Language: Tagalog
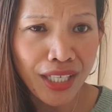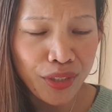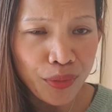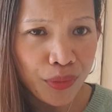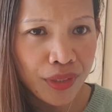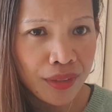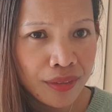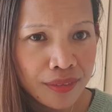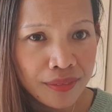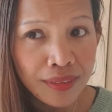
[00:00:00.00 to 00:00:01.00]
kayo
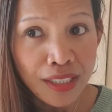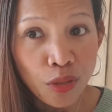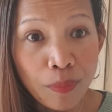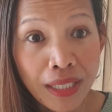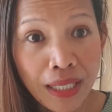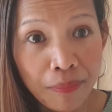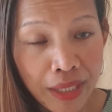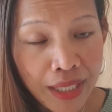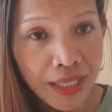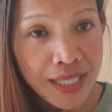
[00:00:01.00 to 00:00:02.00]
doon, lalo pag
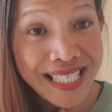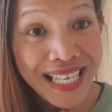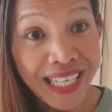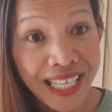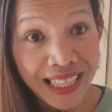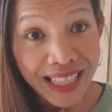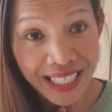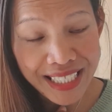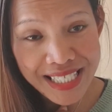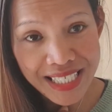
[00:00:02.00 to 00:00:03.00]
gabi, sa Red
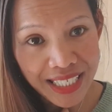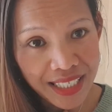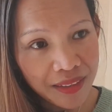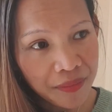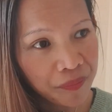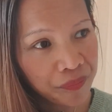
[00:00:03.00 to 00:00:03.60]
Light Street,